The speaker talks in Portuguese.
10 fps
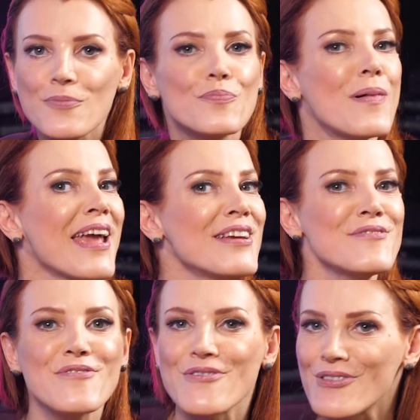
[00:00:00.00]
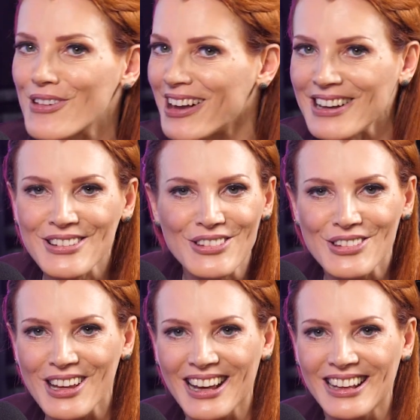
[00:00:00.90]
e
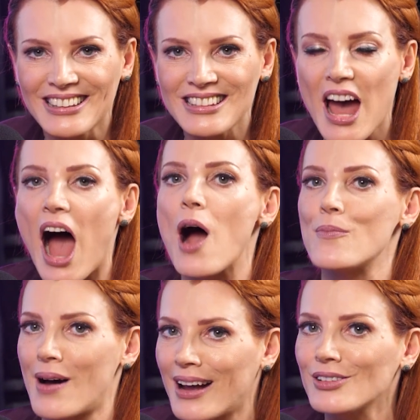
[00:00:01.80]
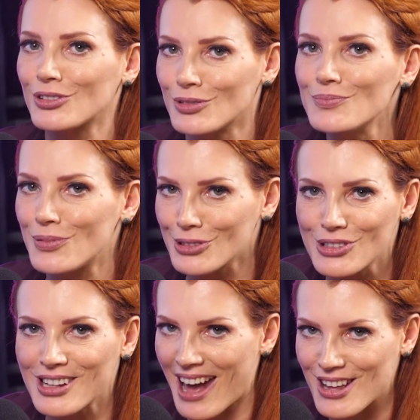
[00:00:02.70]
bem-vindes a mais um
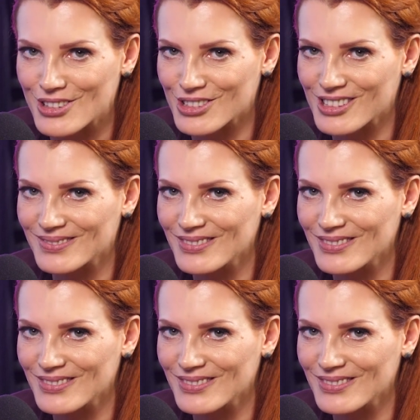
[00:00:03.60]
podcast.